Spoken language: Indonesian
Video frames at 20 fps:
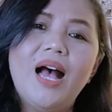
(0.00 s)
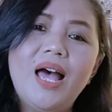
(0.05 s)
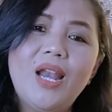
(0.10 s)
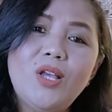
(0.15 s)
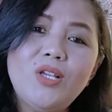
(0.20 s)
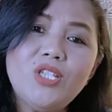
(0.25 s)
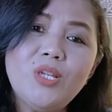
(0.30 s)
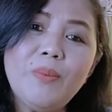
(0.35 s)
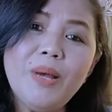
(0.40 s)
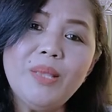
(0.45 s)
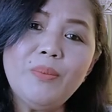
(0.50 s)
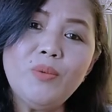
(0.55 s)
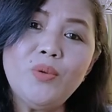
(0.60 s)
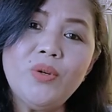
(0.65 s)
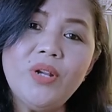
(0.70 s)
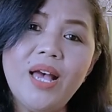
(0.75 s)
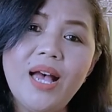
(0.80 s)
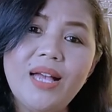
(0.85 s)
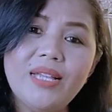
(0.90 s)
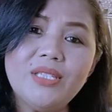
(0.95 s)
Halo Sobat
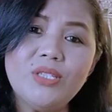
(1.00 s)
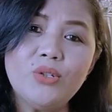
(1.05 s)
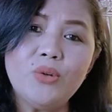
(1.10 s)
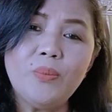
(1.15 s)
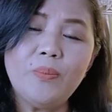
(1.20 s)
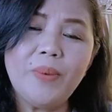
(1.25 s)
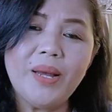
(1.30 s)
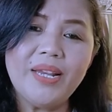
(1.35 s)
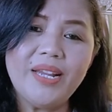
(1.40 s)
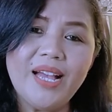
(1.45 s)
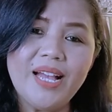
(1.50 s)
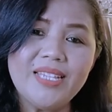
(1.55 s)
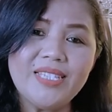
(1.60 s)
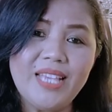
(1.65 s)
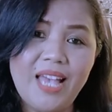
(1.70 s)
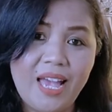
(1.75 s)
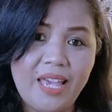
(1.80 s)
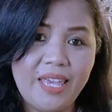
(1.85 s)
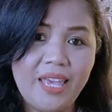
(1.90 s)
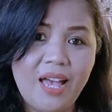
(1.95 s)
Bunda, jumpa dengan
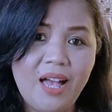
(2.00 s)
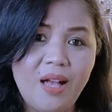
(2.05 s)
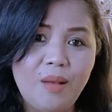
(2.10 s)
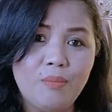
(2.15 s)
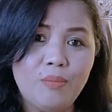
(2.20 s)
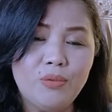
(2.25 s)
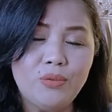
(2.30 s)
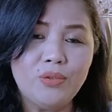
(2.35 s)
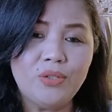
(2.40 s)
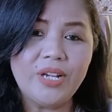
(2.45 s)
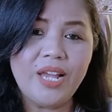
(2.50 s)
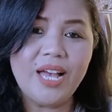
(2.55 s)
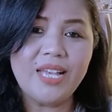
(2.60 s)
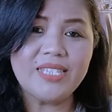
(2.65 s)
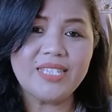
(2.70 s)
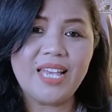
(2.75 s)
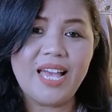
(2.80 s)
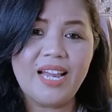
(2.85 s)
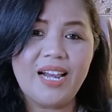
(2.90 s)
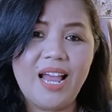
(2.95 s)
saya Bunda
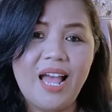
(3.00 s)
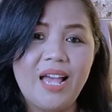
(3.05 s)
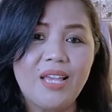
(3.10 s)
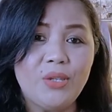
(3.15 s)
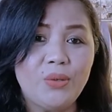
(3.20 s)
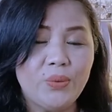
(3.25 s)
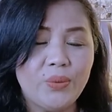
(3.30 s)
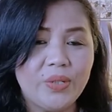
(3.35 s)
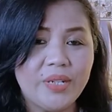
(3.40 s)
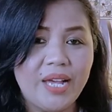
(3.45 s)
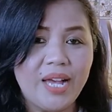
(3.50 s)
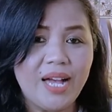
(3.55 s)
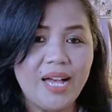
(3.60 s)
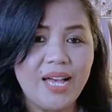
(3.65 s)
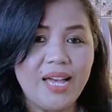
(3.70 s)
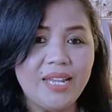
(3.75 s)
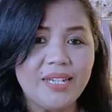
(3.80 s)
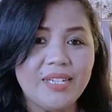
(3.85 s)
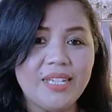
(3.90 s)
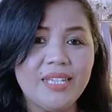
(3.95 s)
Skar
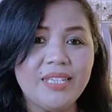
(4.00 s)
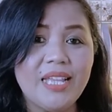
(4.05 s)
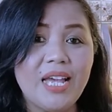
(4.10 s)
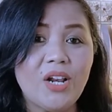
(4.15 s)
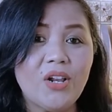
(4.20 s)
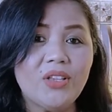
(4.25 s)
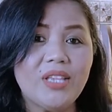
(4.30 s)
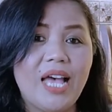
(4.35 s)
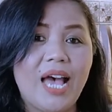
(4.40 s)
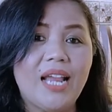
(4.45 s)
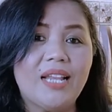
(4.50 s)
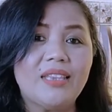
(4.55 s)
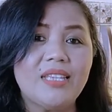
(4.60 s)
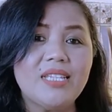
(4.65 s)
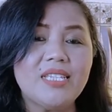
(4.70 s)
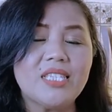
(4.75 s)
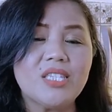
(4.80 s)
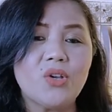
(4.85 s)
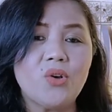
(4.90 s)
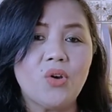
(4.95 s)
Ayunda di Tarot
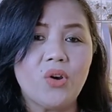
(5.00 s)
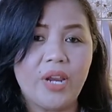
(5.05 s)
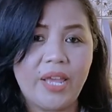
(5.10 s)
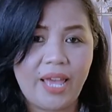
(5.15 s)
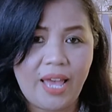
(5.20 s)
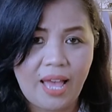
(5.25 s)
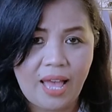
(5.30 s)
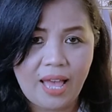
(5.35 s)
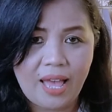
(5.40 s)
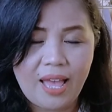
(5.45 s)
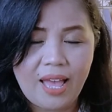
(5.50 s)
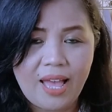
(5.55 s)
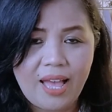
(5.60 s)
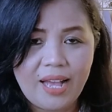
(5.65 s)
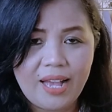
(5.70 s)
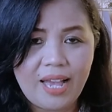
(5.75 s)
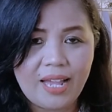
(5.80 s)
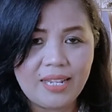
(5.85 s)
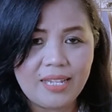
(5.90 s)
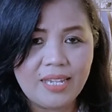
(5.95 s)
Artis Korea.
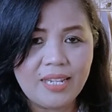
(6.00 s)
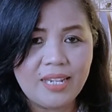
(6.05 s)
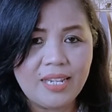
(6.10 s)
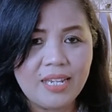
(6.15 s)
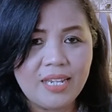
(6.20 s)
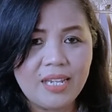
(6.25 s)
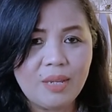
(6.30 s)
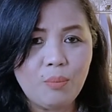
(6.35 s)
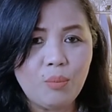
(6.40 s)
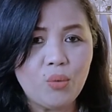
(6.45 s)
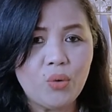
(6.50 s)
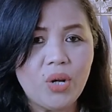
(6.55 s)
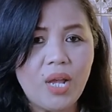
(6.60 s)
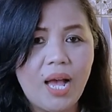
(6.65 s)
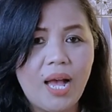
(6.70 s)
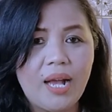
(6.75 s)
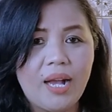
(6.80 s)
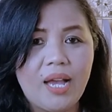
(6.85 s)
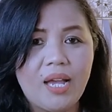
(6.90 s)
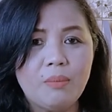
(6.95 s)
Kali ini
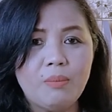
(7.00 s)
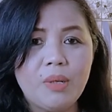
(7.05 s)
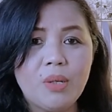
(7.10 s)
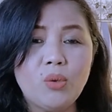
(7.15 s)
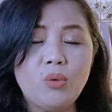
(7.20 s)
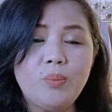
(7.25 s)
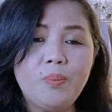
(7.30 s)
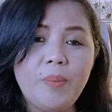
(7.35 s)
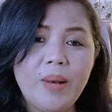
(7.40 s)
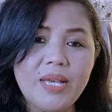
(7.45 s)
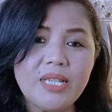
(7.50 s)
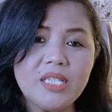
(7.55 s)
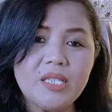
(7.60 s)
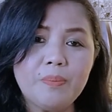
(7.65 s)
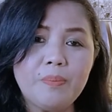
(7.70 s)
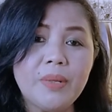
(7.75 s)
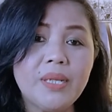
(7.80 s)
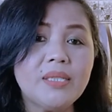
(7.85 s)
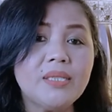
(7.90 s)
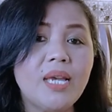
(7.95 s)
Bunda akan
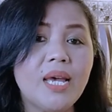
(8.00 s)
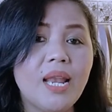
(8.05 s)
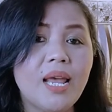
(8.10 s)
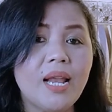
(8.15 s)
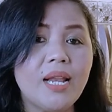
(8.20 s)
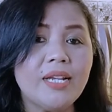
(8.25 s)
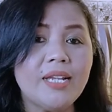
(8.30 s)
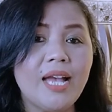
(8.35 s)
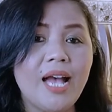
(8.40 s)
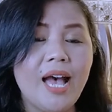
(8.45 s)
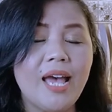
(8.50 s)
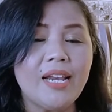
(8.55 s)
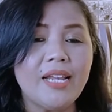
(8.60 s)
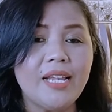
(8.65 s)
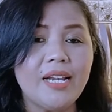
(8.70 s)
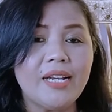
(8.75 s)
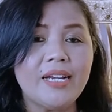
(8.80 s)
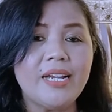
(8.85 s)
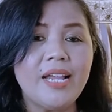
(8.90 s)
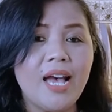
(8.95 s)
mengupas perjalanan
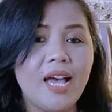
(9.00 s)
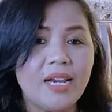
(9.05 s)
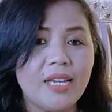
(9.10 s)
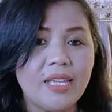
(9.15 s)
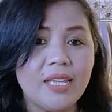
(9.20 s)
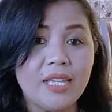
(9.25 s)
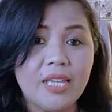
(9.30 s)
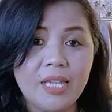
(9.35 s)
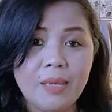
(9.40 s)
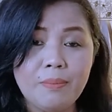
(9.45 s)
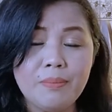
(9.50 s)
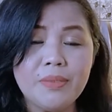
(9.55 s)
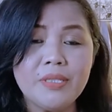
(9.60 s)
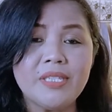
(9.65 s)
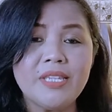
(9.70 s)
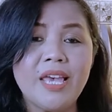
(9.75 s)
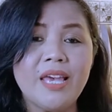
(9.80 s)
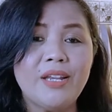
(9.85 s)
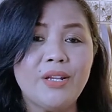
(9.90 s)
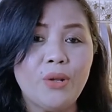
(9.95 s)
karir dari Kim
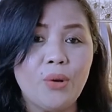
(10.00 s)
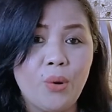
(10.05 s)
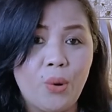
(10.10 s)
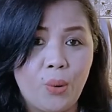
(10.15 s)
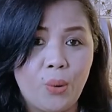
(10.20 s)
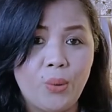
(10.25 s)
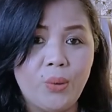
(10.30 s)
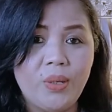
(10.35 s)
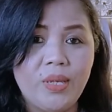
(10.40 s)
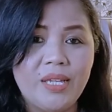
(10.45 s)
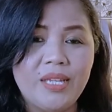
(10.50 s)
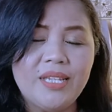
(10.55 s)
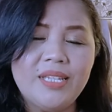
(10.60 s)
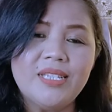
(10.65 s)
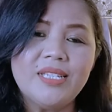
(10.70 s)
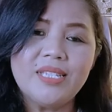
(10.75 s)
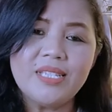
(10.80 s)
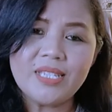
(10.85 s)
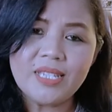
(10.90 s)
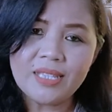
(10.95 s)
Sien Ho
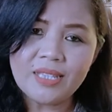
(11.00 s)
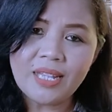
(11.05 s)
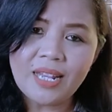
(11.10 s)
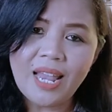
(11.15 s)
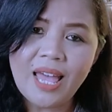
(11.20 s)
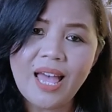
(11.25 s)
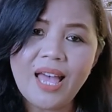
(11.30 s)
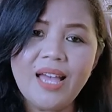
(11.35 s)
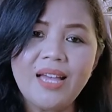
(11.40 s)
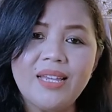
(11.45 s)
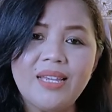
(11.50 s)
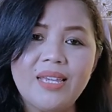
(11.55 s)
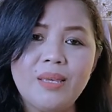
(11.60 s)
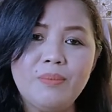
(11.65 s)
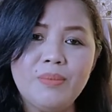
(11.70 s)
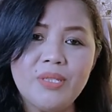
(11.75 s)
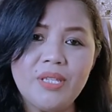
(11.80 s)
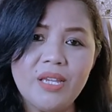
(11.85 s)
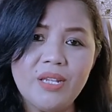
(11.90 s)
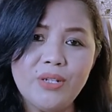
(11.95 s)
setelah
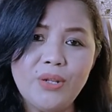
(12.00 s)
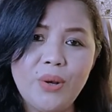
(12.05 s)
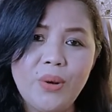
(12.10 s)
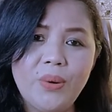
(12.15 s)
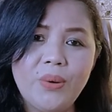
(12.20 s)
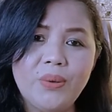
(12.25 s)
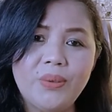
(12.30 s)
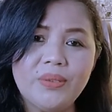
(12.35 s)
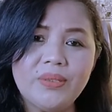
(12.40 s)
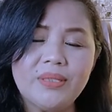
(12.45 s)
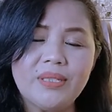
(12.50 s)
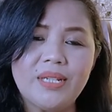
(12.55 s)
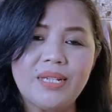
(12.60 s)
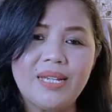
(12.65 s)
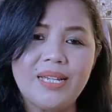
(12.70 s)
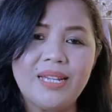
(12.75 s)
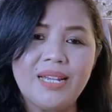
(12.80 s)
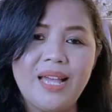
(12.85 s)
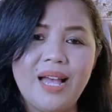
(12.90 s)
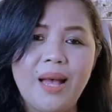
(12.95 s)
Kim Sien Ho
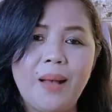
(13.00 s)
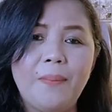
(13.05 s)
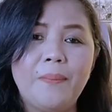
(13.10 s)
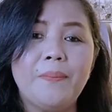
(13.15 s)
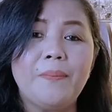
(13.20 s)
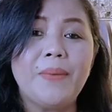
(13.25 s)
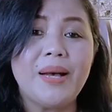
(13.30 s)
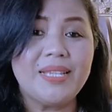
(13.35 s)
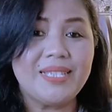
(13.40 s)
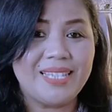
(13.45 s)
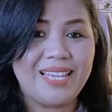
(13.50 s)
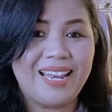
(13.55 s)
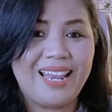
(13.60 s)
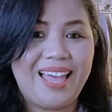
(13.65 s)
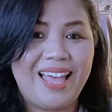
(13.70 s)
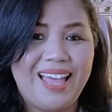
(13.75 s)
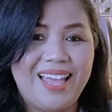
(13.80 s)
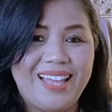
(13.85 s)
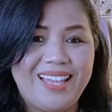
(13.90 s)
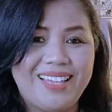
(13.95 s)
terkena
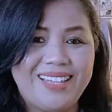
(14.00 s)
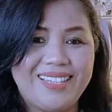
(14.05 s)
masalah.